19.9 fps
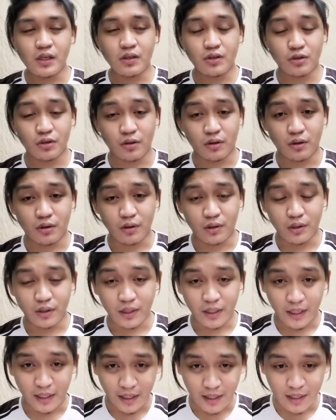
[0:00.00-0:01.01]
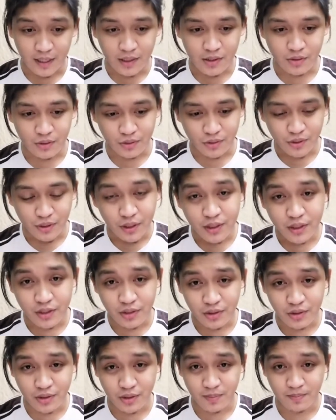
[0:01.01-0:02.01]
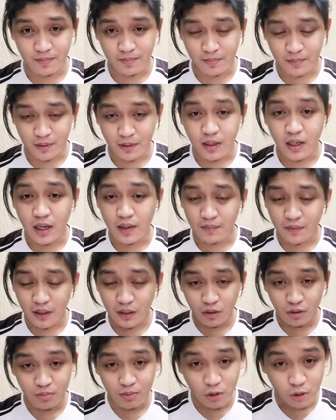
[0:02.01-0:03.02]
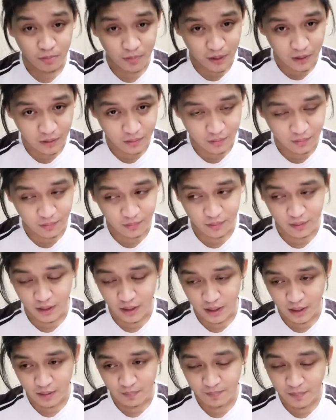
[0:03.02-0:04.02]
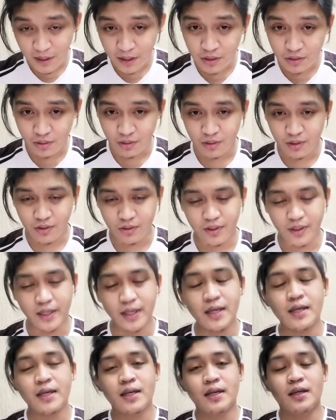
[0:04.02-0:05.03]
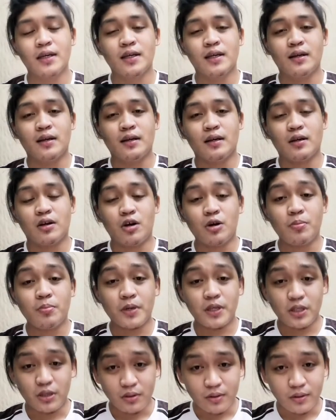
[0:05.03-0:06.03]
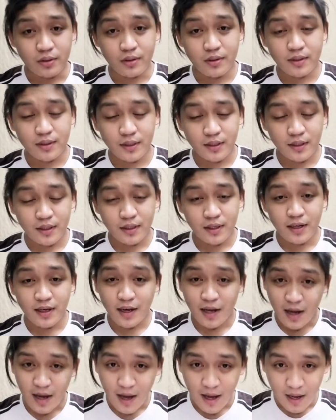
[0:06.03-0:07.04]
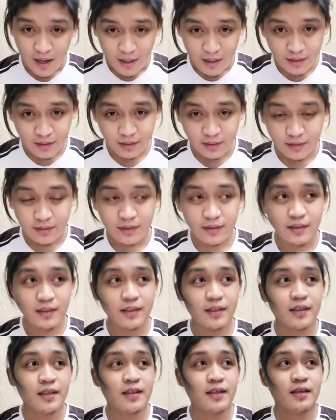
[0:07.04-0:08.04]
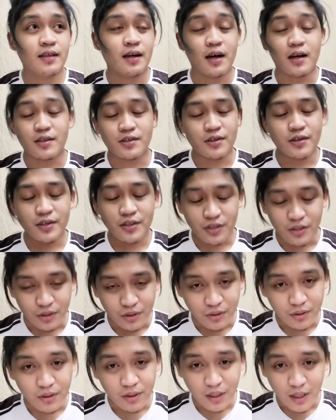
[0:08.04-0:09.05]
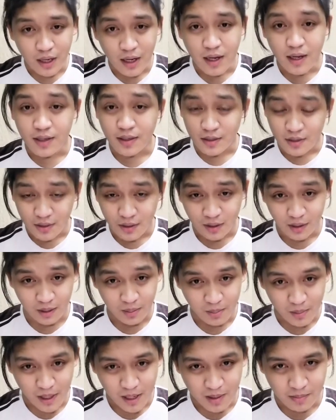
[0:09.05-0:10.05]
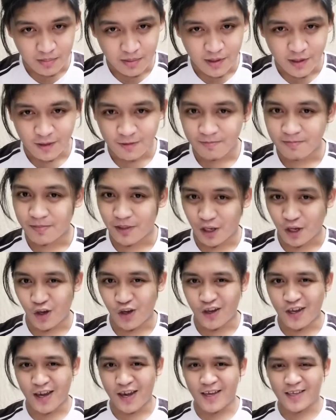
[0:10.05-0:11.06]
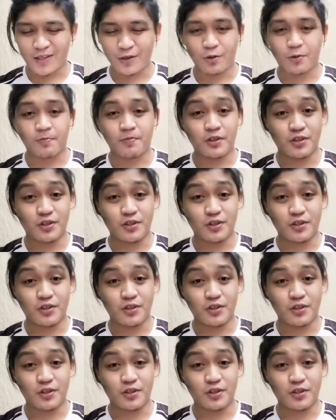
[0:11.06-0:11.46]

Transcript: So, ayan guys. So, search nyo sa, after nyo ma-open yung uh, Play Store, sorry, open nyo ang, uh, search nyo ang Streamlabs. Ayan guys. So,